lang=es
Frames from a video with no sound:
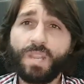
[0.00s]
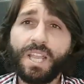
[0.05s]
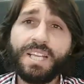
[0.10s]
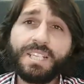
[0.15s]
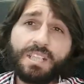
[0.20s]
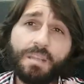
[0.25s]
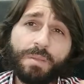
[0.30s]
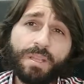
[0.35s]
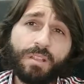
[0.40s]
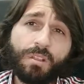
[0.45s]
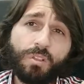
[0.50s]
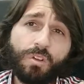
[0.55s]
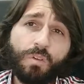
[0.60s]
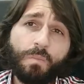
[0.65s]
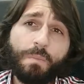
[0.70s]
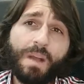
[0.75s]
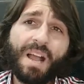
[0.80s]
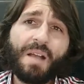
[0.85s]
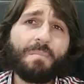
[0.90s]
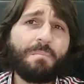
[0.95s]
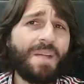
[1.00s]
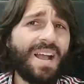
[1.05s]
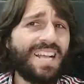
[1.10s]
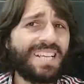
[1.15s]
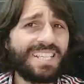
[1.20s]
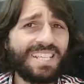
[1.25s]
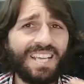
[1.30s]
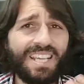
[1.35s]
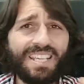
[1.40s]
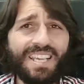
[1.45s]
Este método va
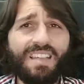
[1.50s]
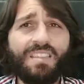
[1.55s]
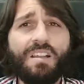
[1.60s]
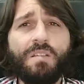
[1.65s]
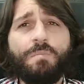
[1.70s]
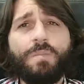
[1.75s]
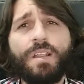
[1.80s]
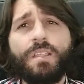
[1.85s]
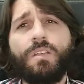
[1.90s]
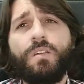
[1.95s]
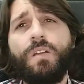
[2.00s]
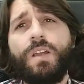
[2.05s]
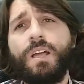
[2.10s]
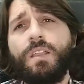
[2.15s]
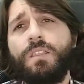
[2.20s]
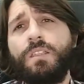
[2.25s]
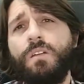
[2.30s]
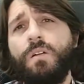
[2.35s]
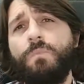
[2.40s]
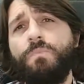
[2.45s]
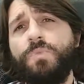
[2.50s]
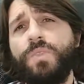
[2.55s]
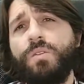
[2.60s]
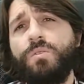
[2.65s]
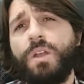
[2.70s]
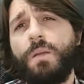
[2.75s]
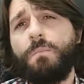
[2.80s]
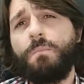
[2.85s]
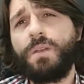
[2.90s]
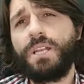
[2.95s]
más allá del precio de la acción de
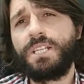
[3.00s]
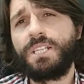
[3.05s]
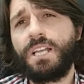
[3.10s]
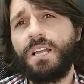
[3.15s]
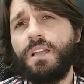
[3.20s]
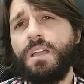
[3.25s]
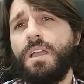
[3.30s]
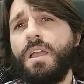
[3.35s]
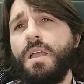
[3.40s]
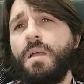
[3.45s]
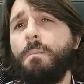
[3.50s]
una empresa